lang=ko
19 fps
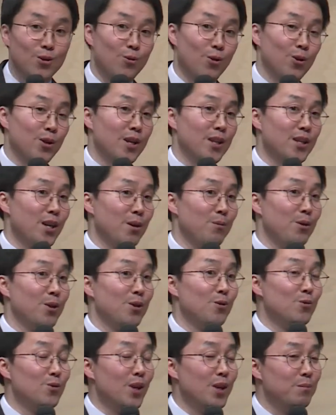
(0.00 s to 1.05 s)
원하냐면
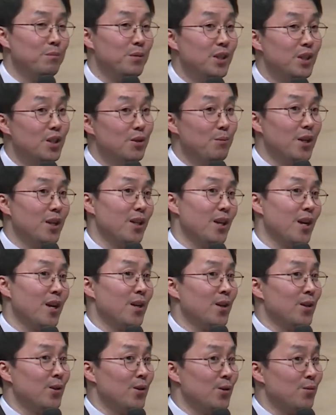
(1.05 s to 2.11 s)
우리의 믿음에
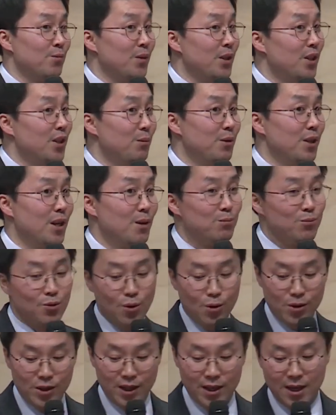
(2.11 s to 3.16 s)
대하여 믿음이란
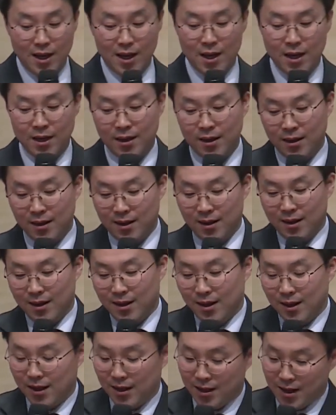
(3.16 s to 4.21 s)
무엇인가에
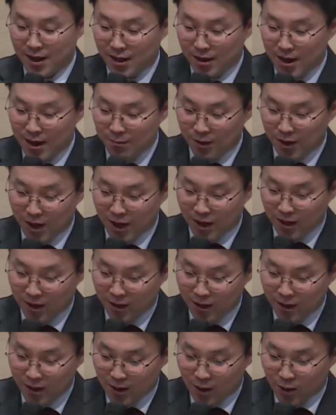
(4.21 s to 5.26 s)
대하여 함께
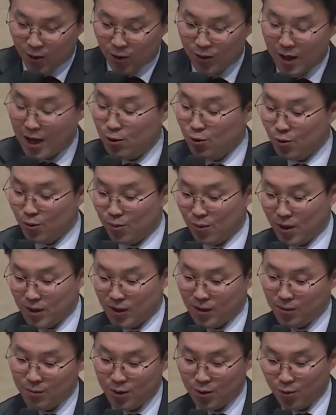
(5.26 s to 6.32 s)
어, 나누어
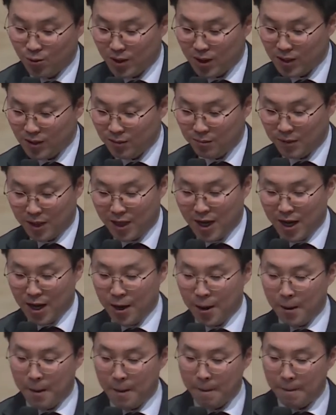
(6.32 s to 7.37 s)
보았으면 좋겠습니다.
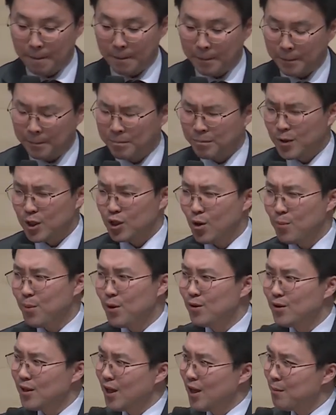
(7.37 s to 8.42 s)
음, 첫
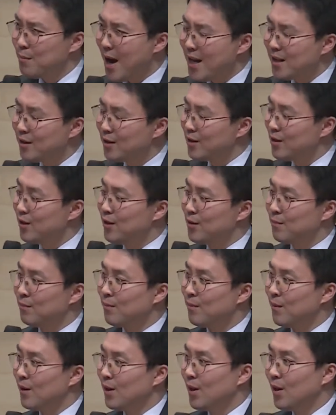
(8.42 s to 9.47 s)
번째 말씀
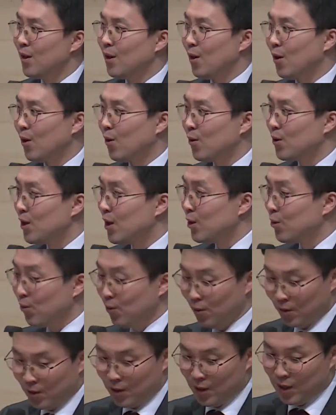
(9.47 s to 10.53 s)
어,
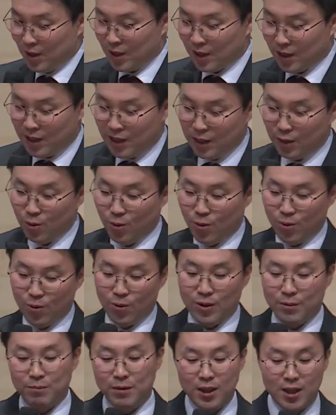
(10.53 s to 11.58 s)
그리고
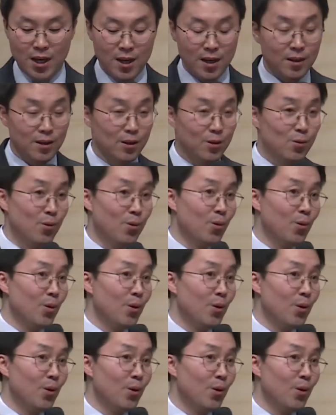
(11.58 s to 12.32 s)
기도입니다. 기도.